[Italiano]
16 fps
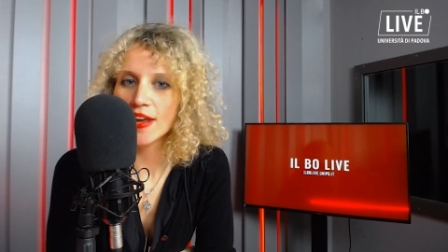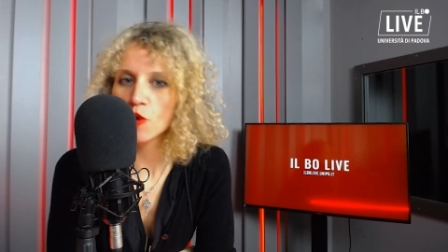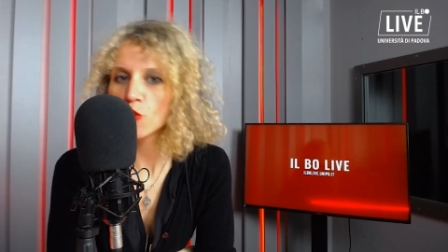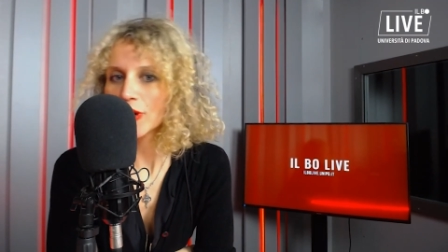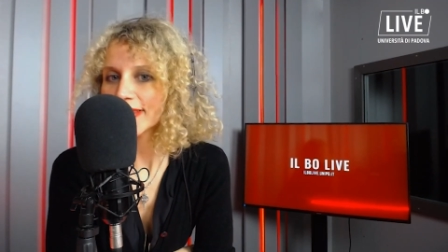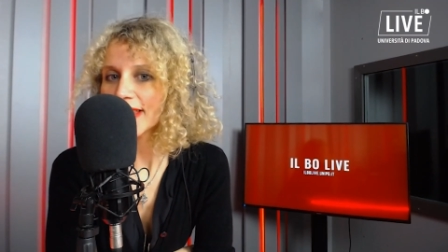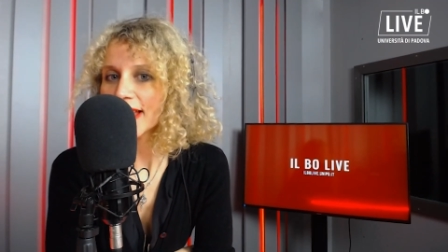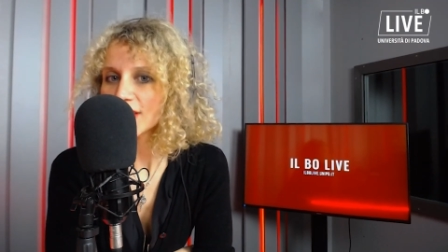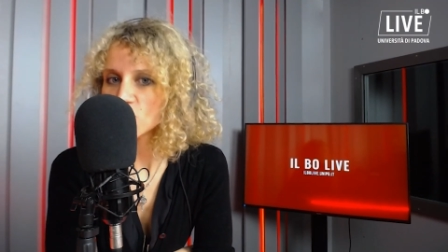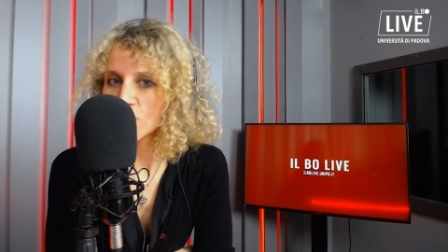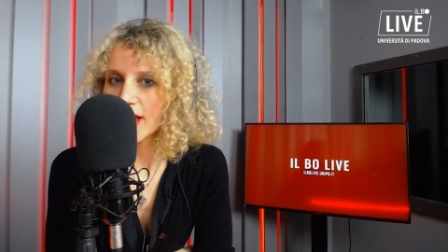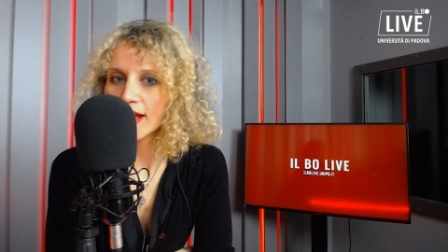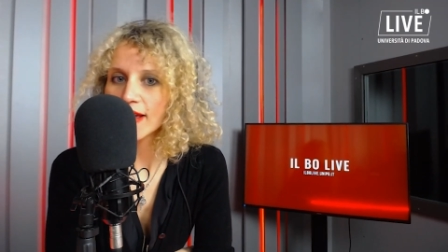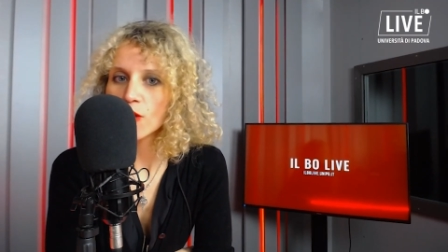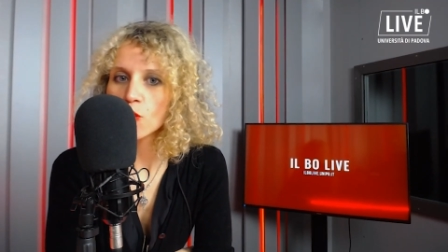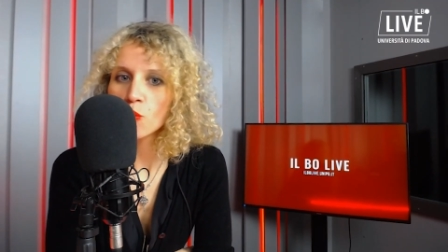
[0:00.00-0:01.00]
in realtà c'è
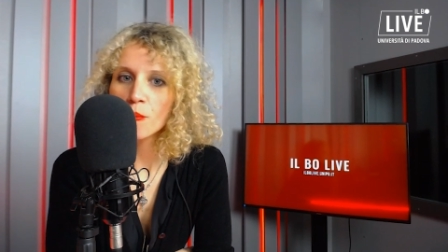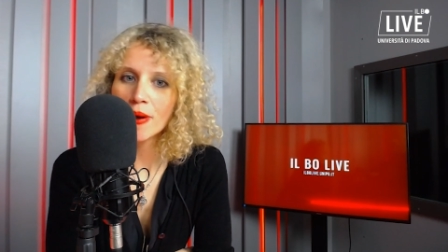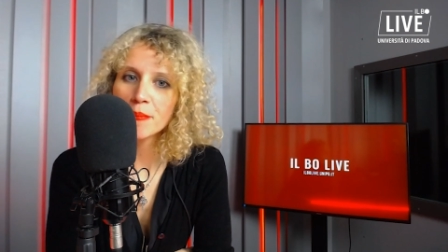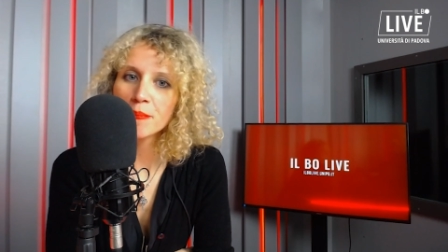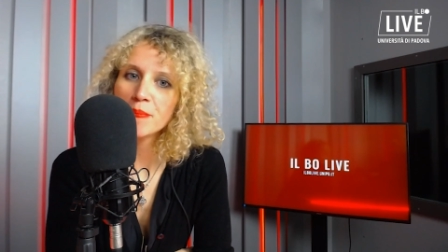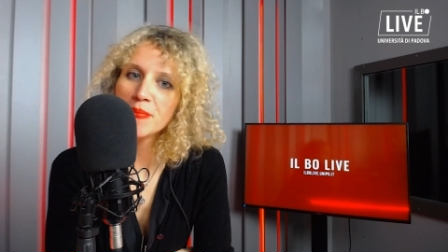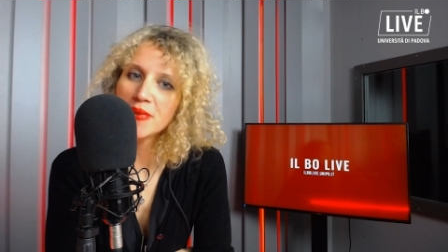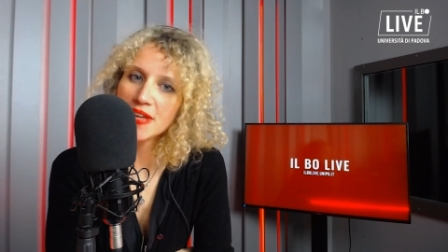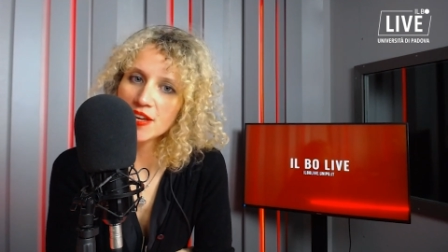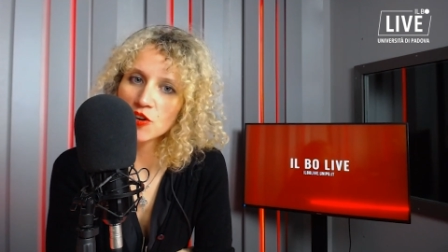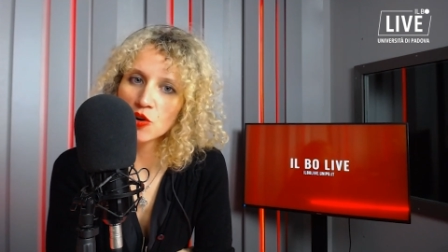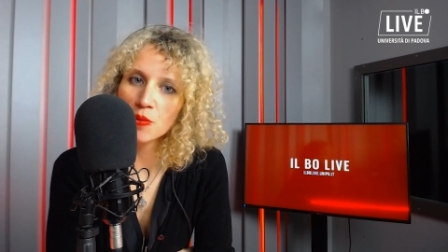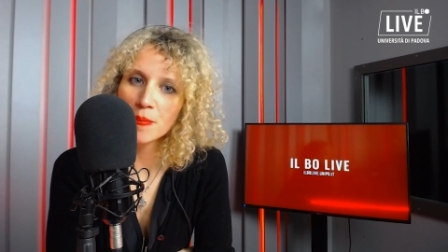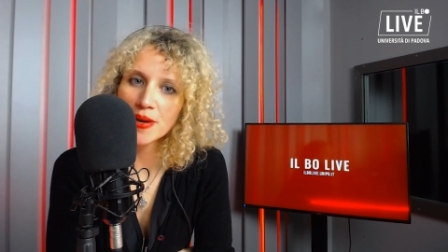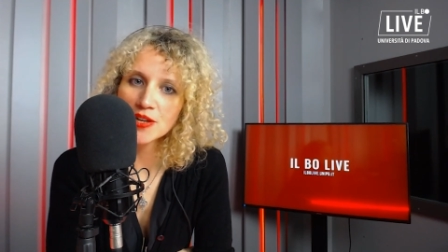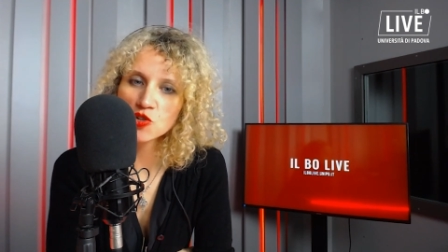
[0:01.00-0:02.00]
anche un bambino,
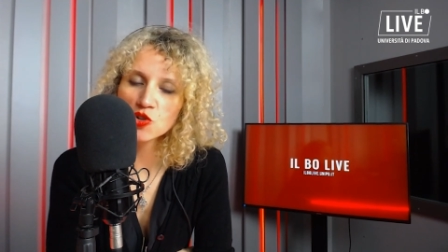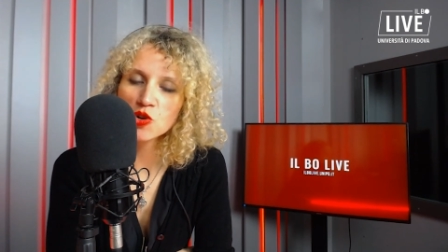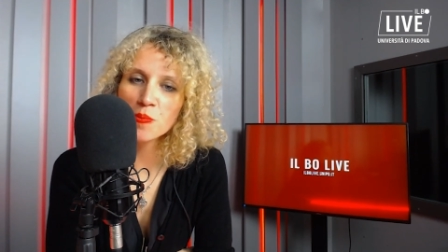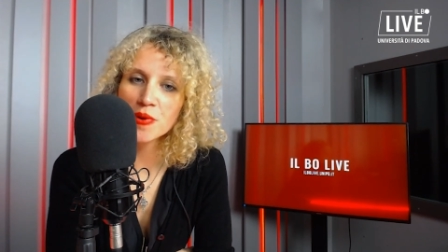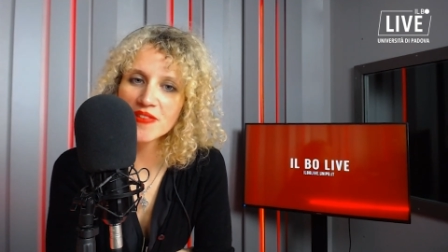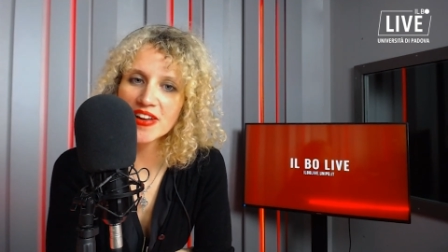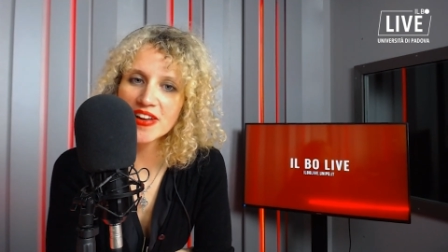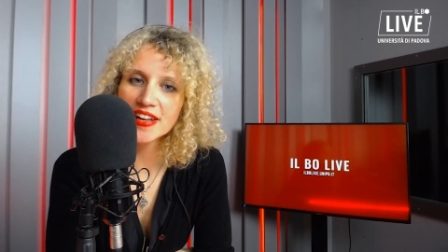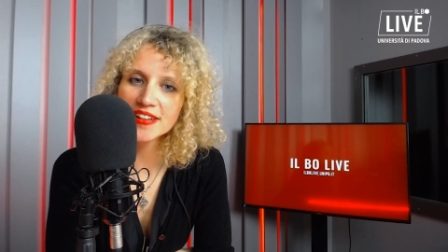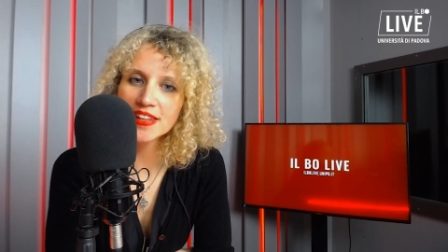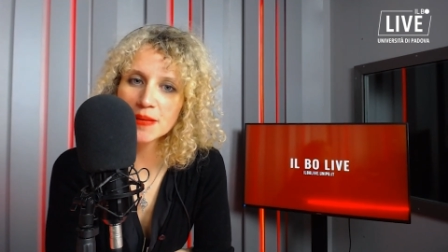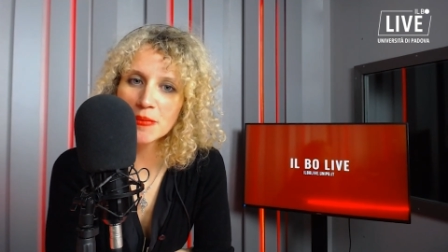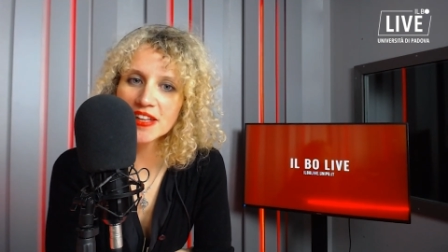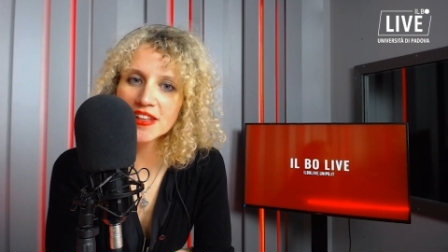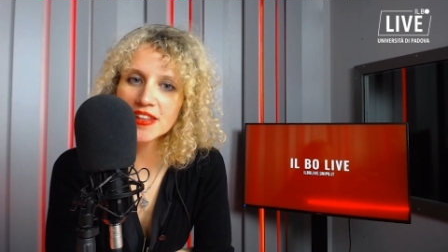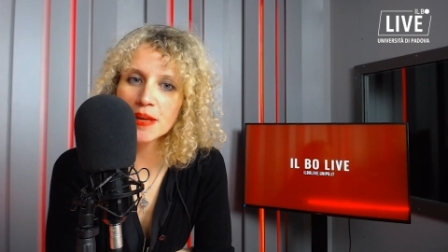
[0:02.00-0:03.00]
ma sono
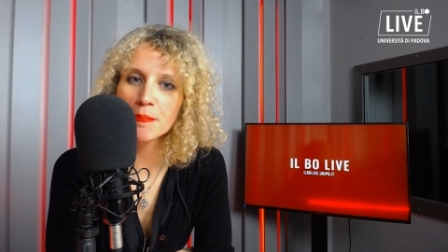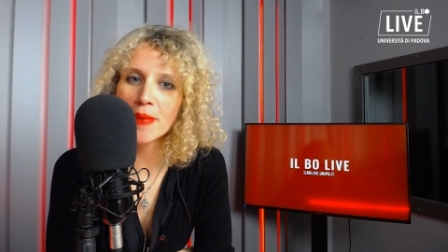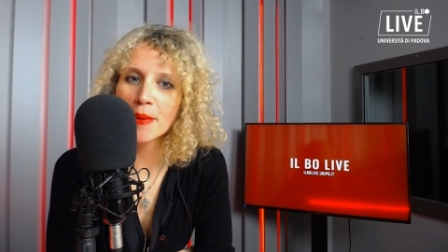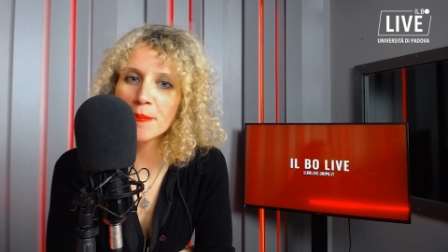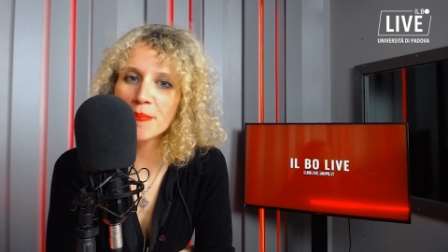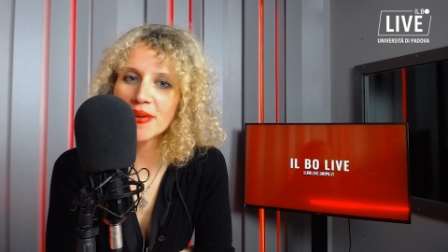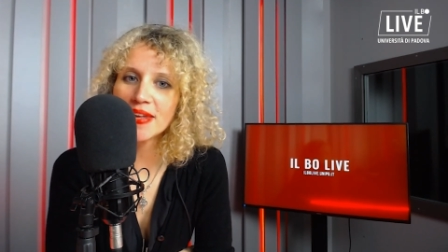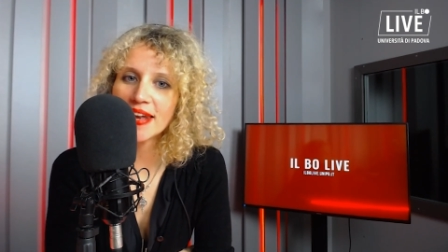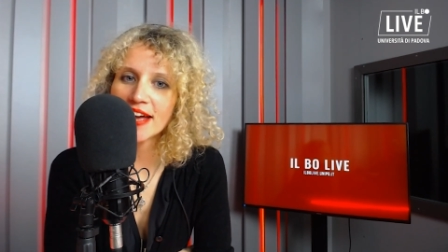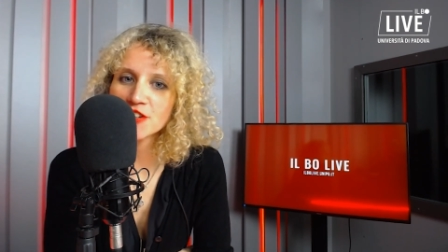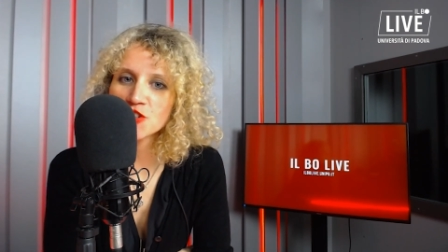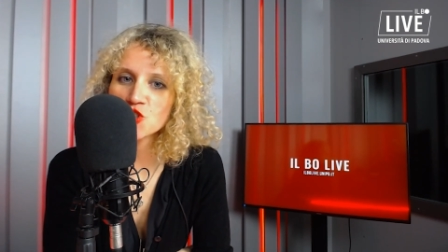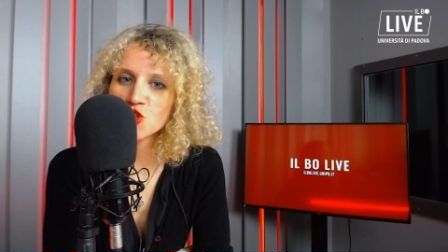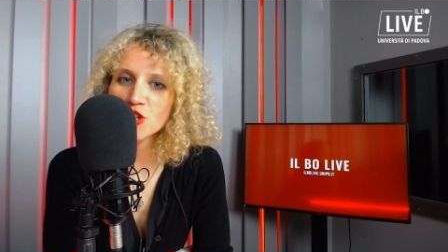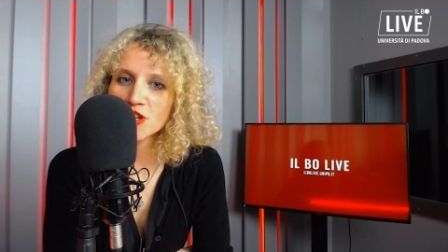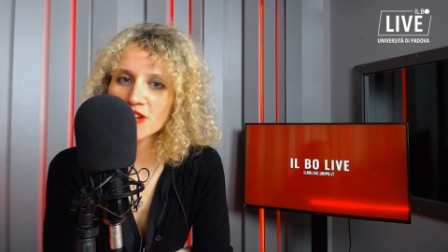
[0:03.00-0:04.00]
prevalentemente
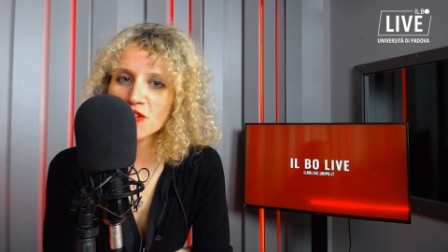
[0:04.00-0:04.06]
bambinacce.